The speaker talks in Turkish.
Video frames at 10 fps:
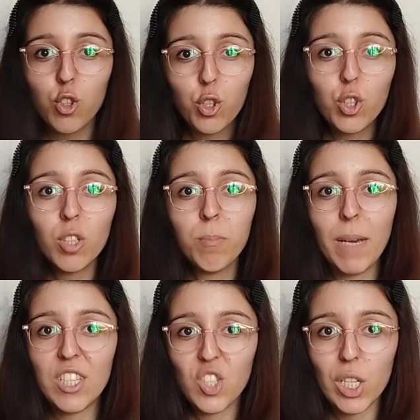Çünkü
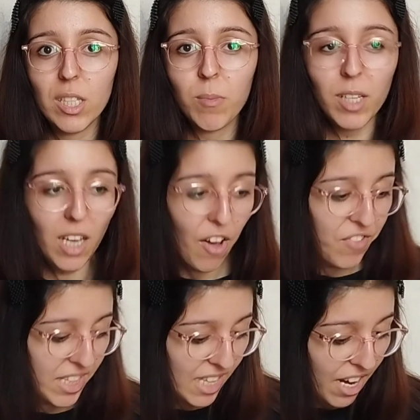meçlediğim
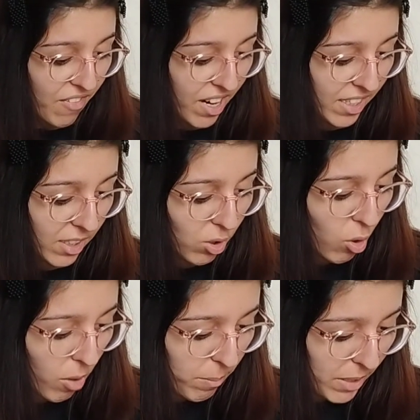kıyafetler vardı.
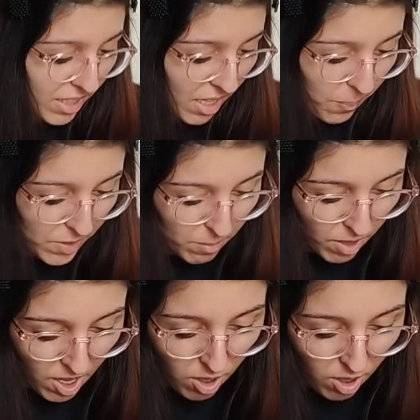Kombin yaptım.